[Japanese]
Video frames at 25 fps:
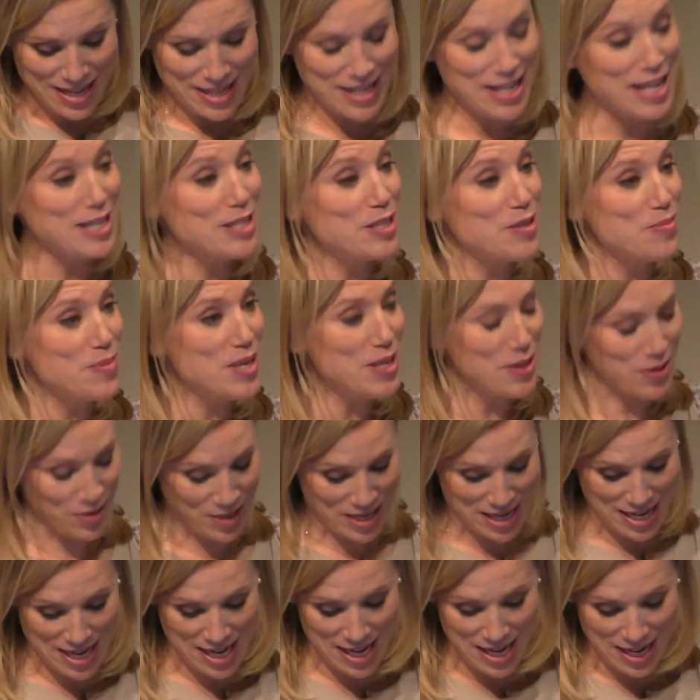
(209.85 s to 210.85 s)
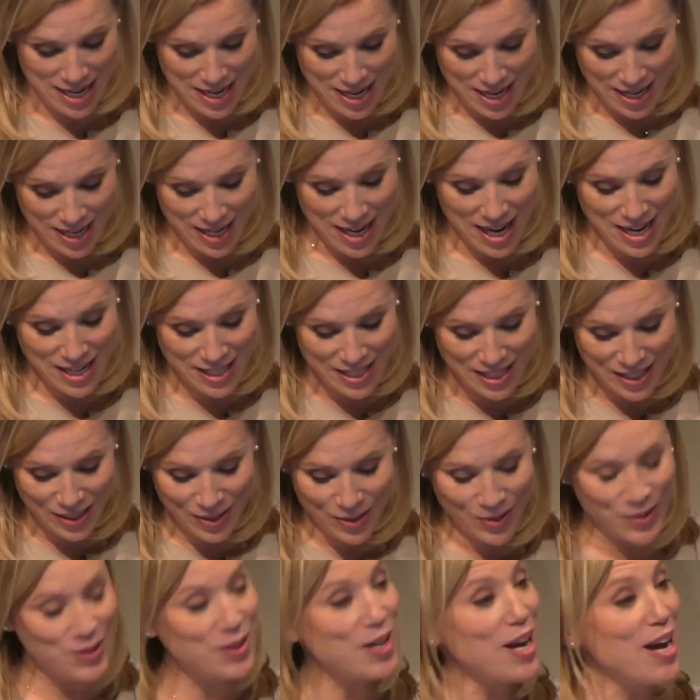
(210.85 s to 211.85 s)
休みの日に
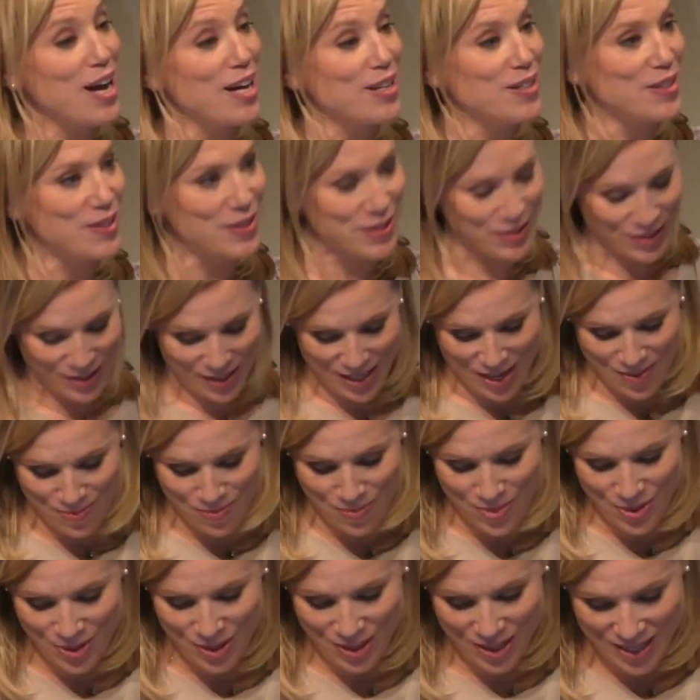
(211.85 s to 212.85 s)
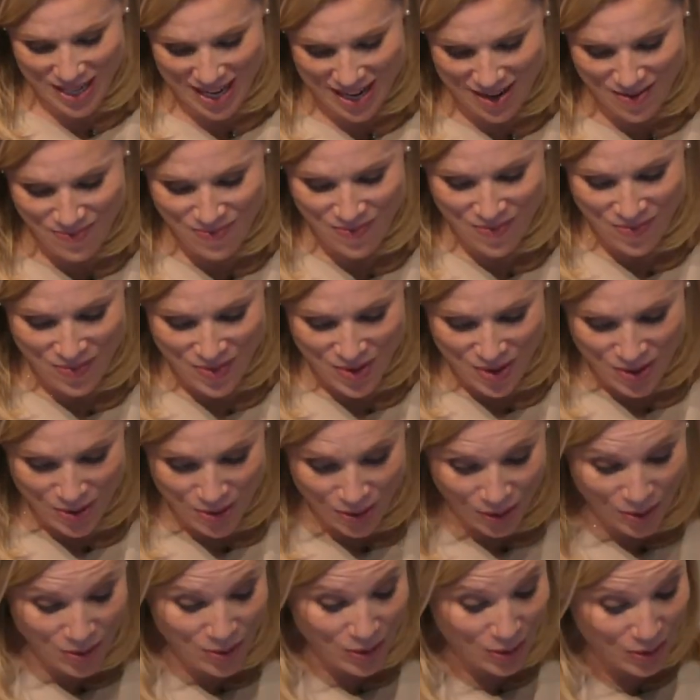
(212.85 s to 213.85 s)
ケンジントンガーデンズを散歩して
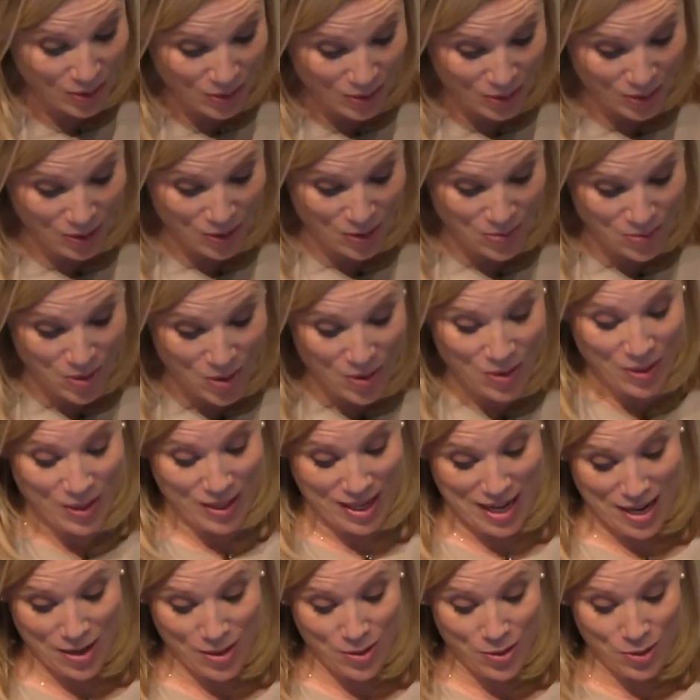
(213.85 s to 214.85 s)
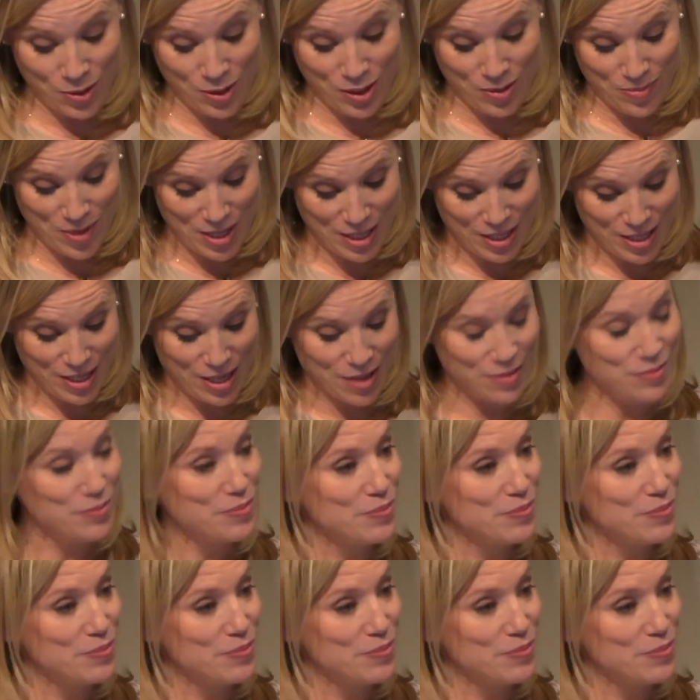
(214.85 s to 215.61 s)
ロンドン島も観光しました